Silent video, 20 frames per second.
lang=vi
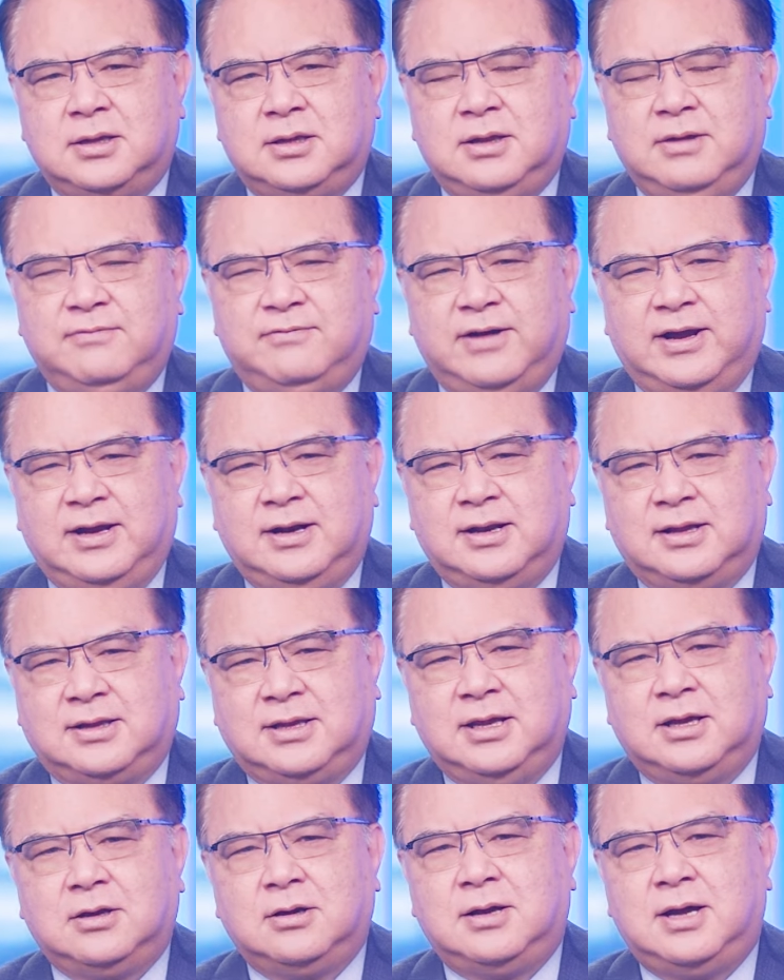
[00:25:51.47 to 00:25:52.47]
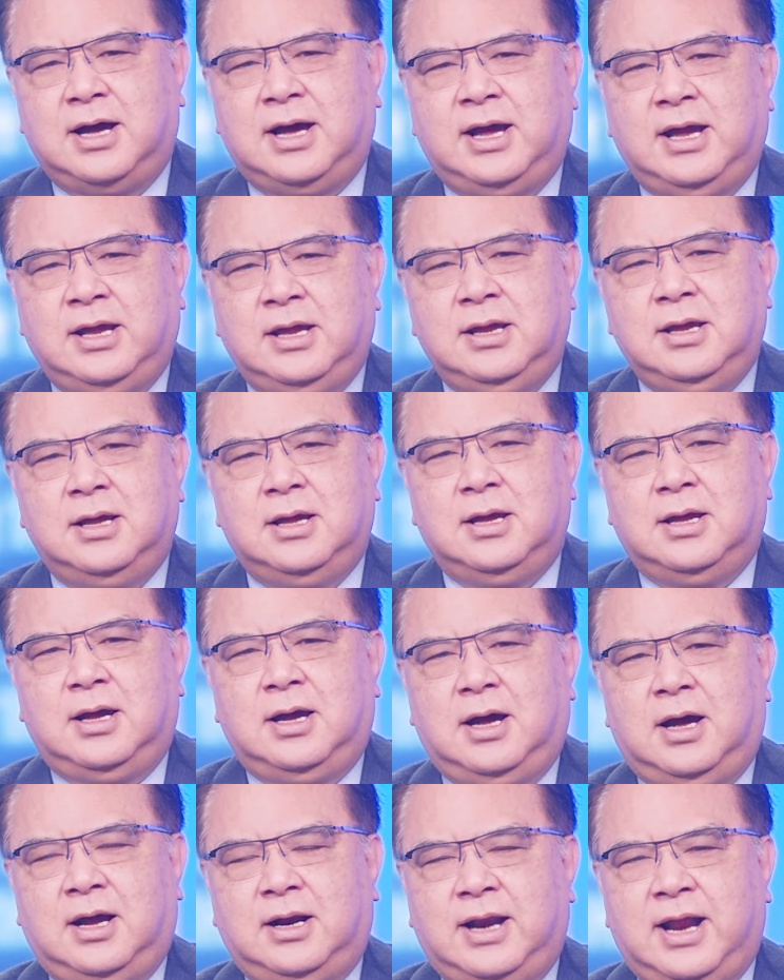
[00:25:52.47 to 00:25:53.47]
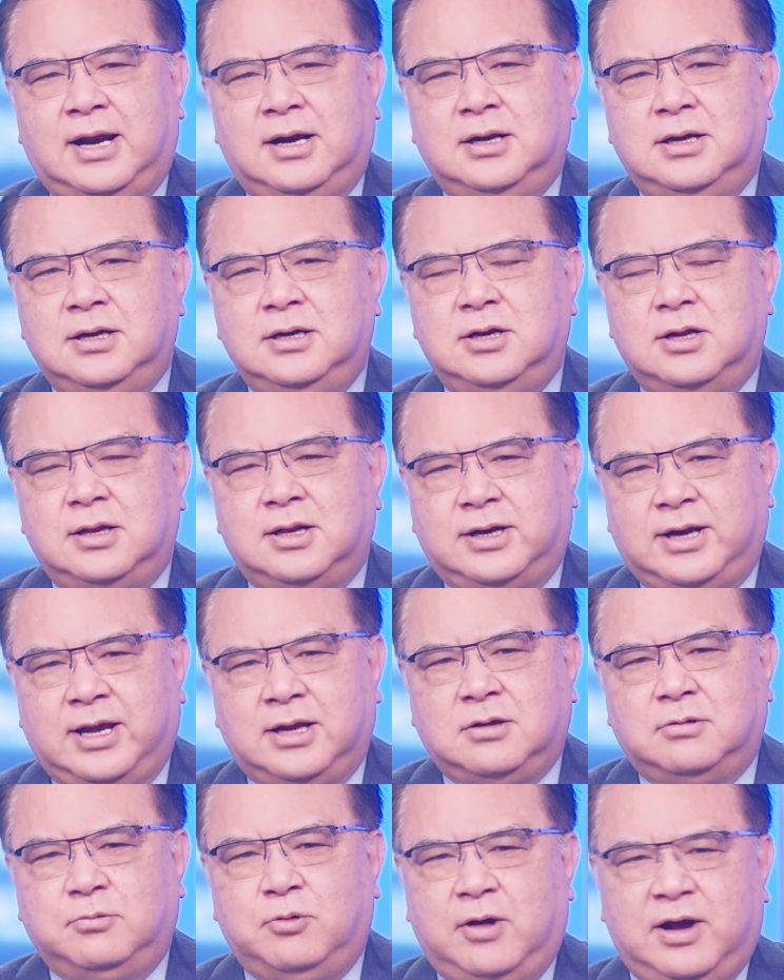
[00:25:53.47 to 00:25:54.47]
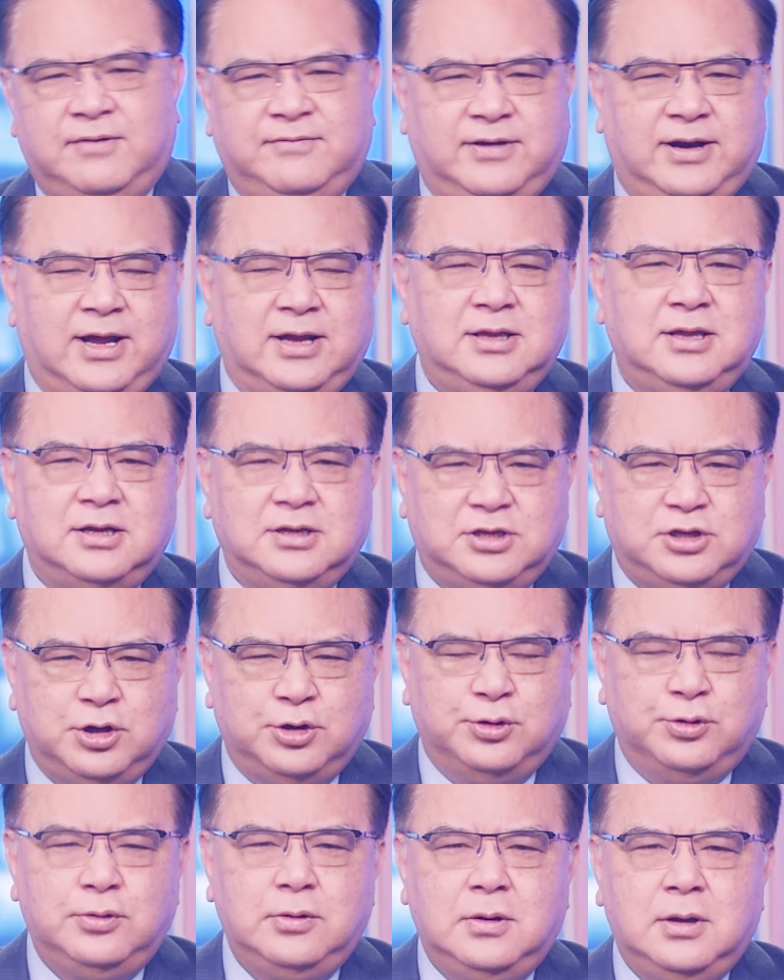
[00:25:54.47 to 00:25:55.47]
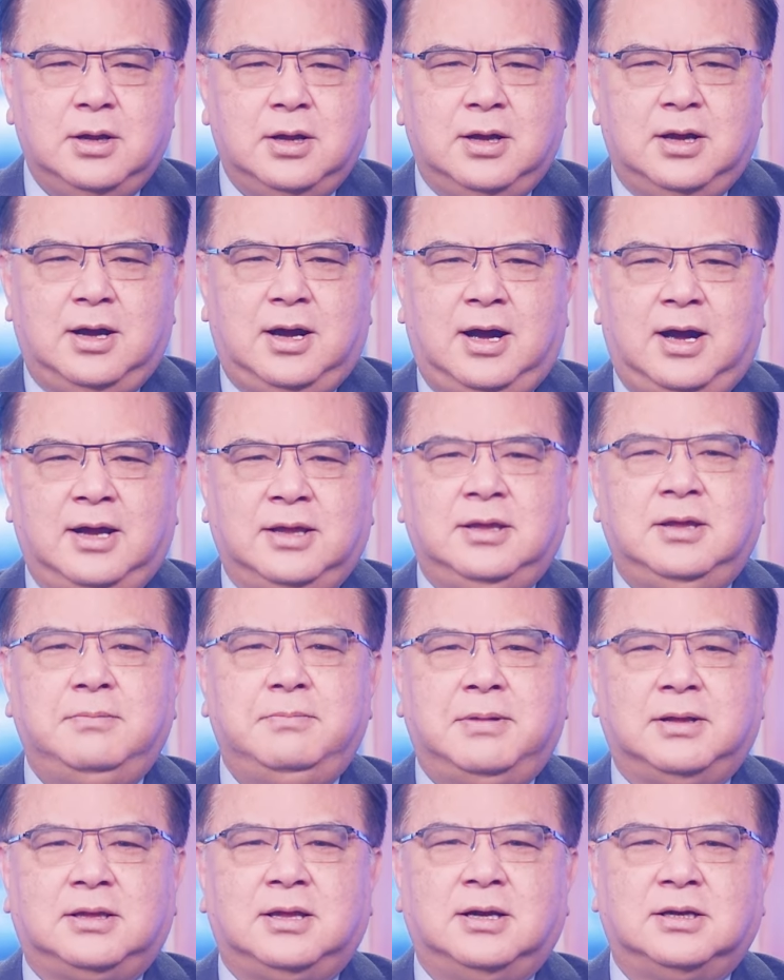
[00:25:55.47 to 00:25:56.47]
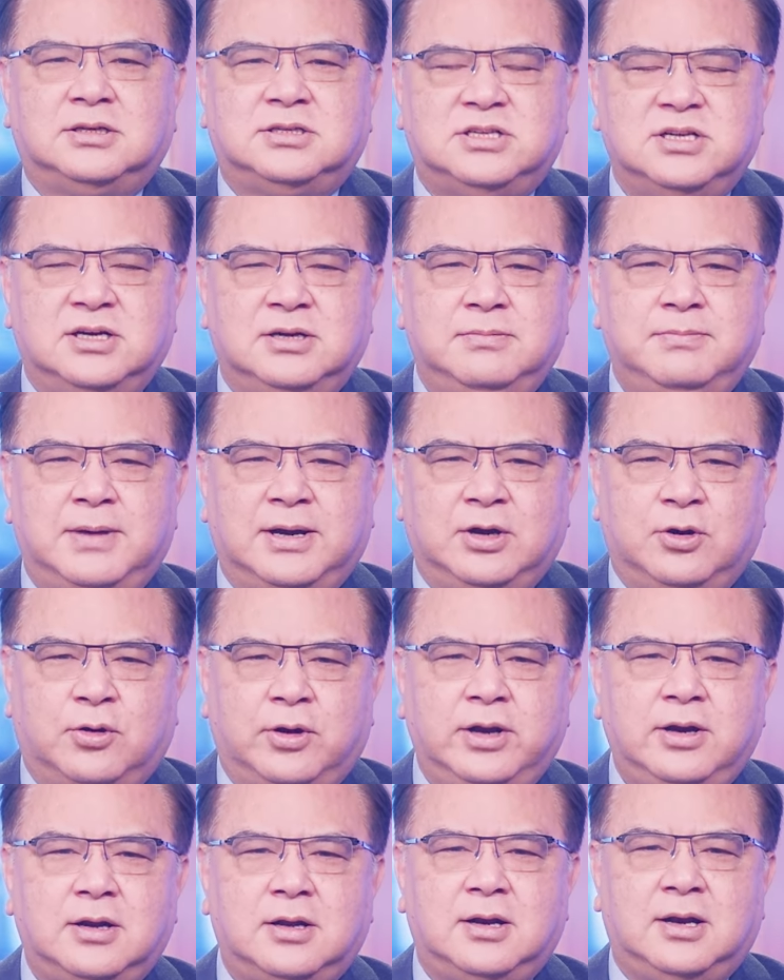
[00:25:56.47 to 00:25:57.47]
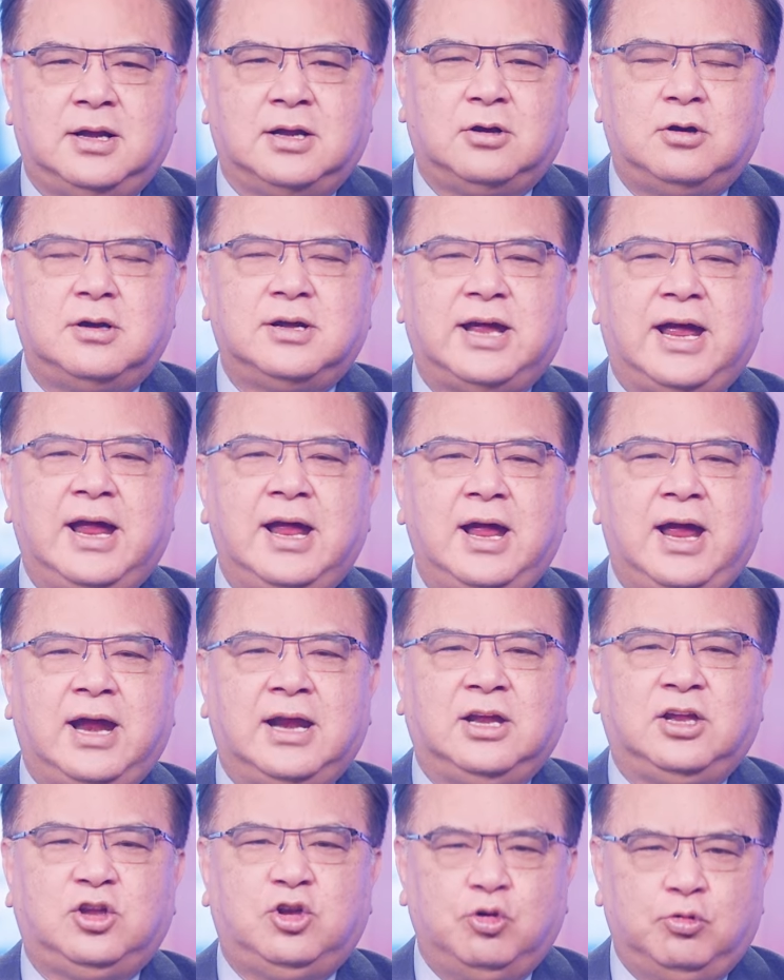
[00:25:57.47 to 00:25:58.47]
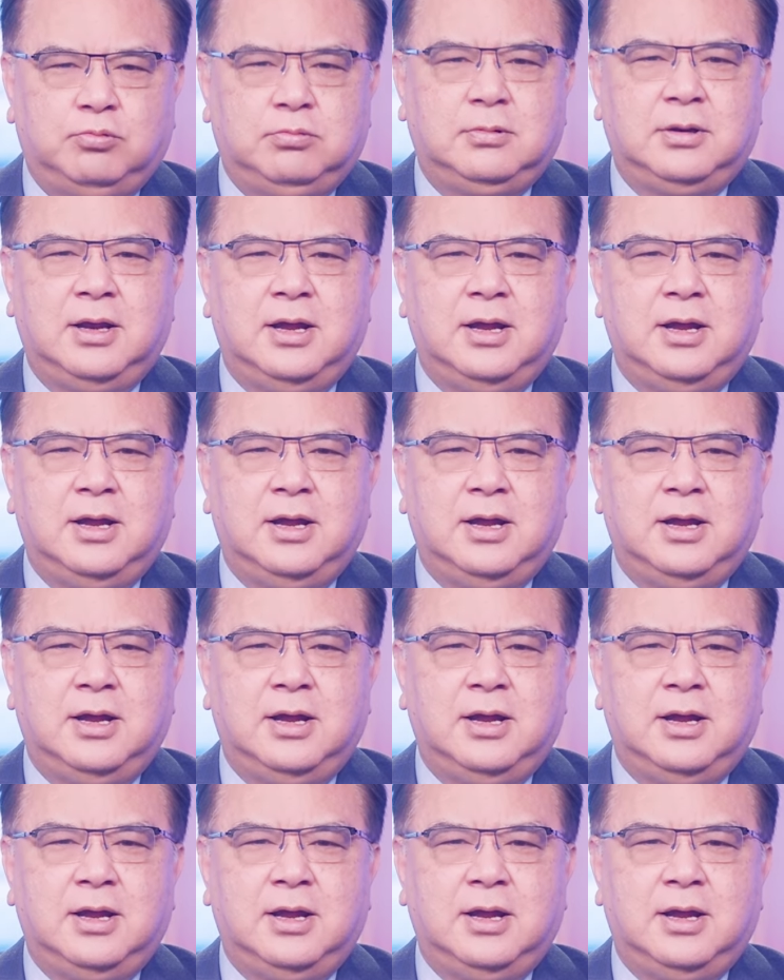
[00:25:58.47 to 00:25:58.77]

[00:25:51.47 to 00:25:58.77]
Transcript: như vậy là chỉ có hai à, đảng lớn đó là đảng cộng hòa và đảng dân chủ à, nhưng mà thật sự mà nói đó là có cả hàng chục